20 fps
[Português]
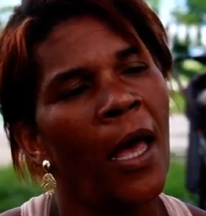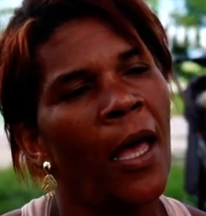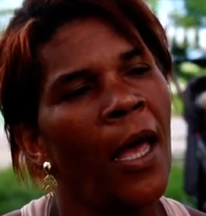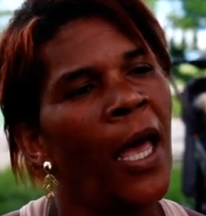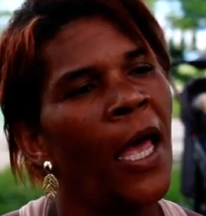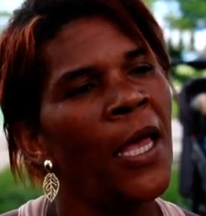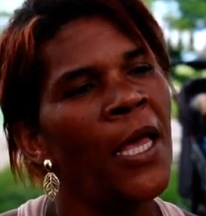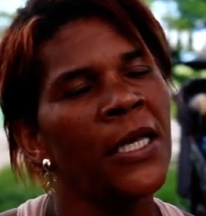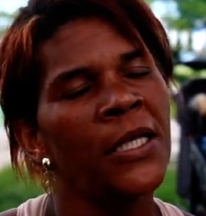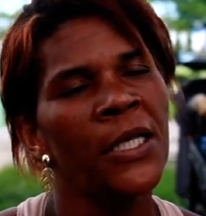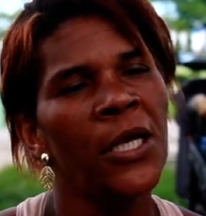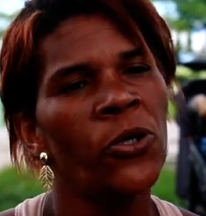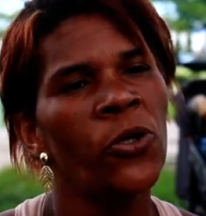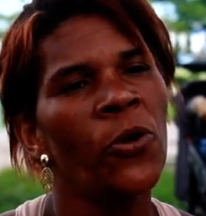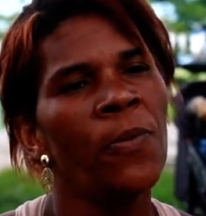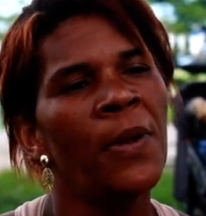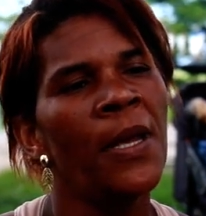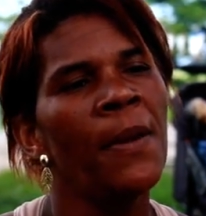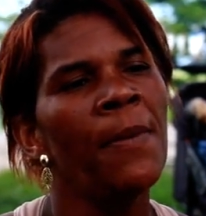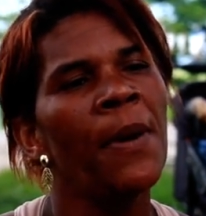Aí
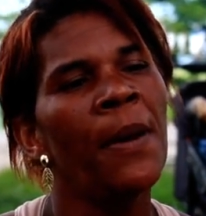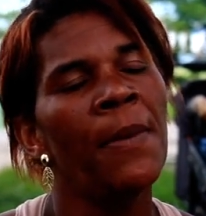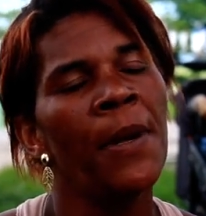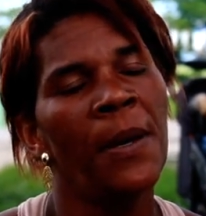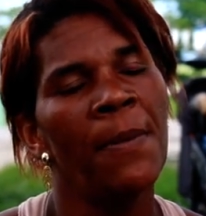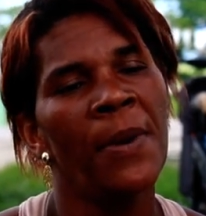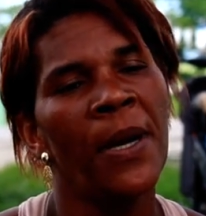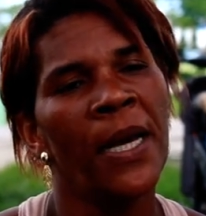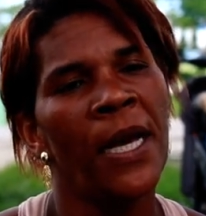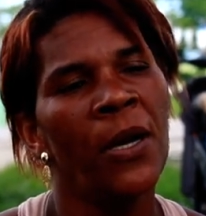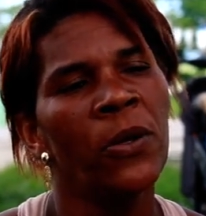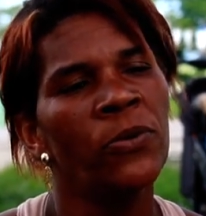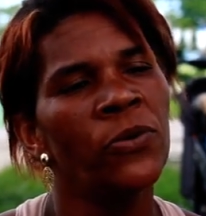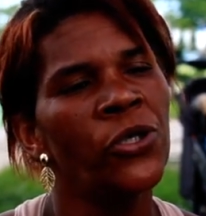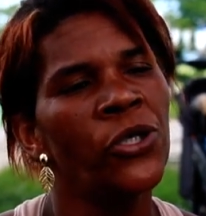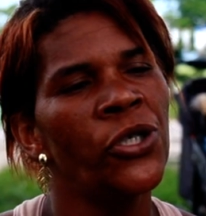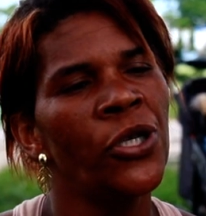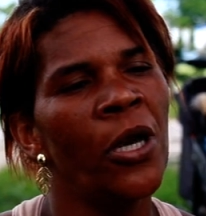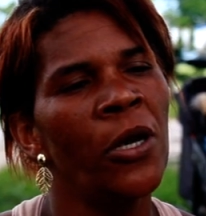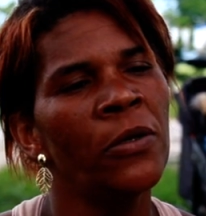acertou minha irmã, minha irmã caiu no
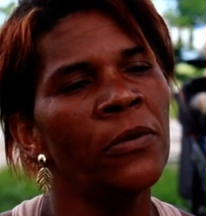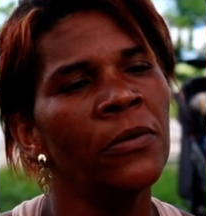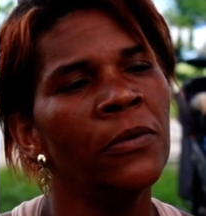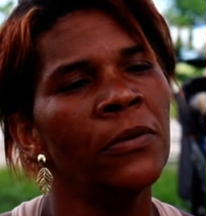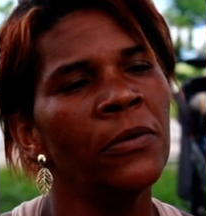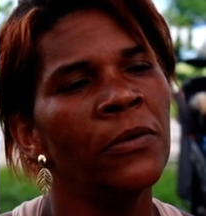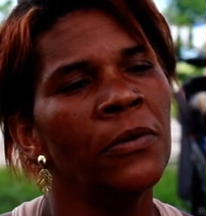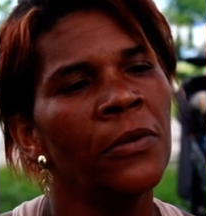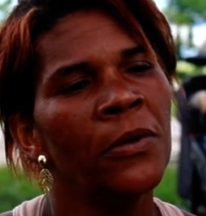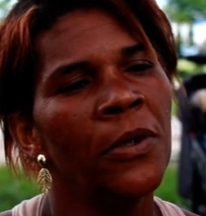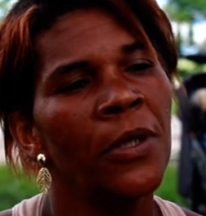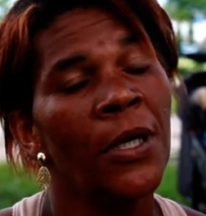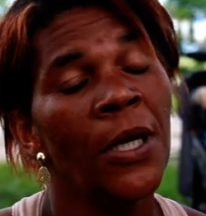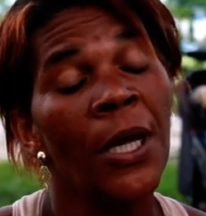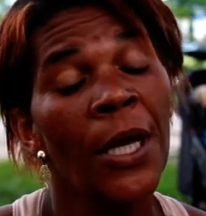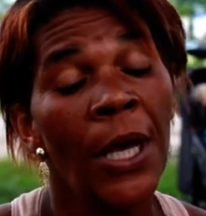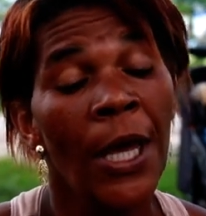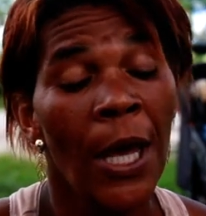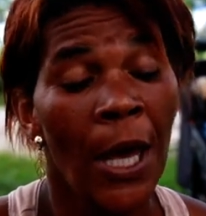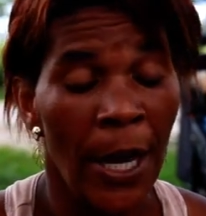chão.
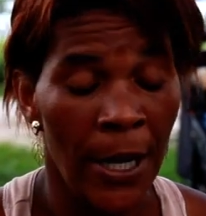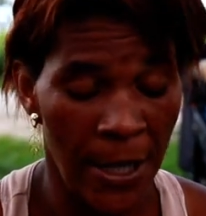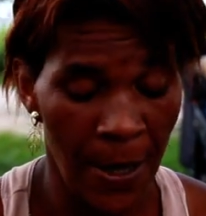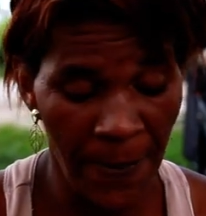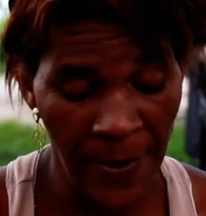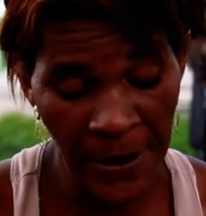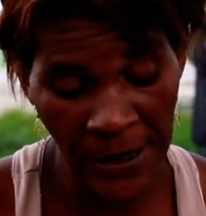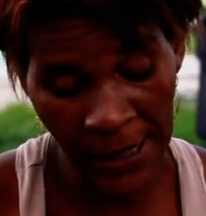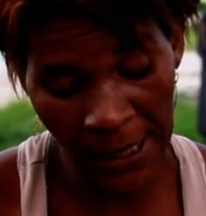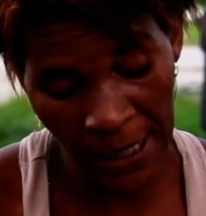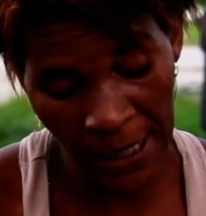ainda pensei